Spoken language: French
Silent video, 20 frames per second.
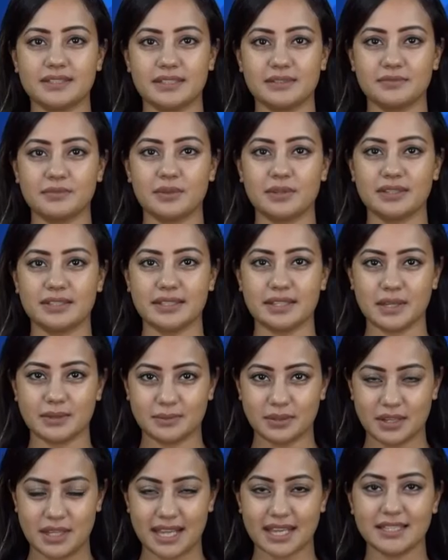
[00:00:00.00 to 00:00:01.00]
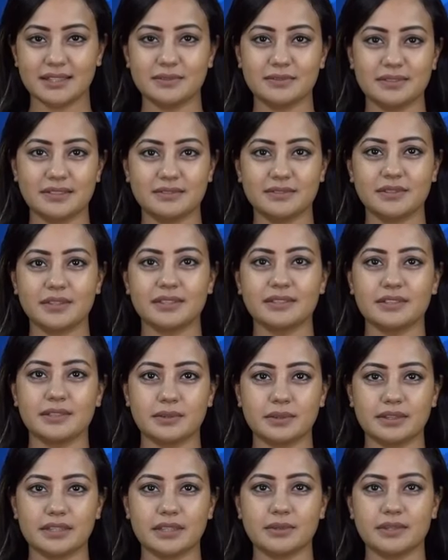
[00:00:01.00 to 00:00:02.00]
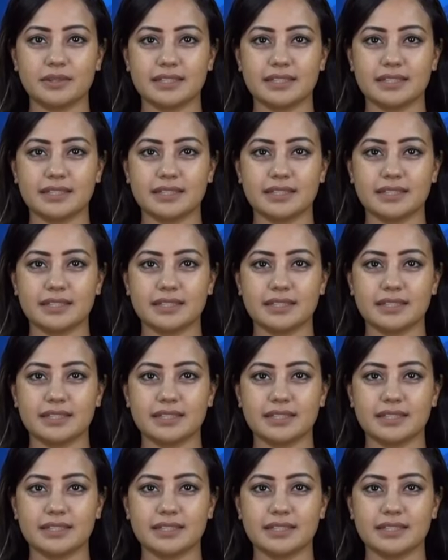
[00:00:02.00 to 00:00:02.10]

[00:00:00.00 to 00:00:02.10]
Je peux enfin passer à autre chose,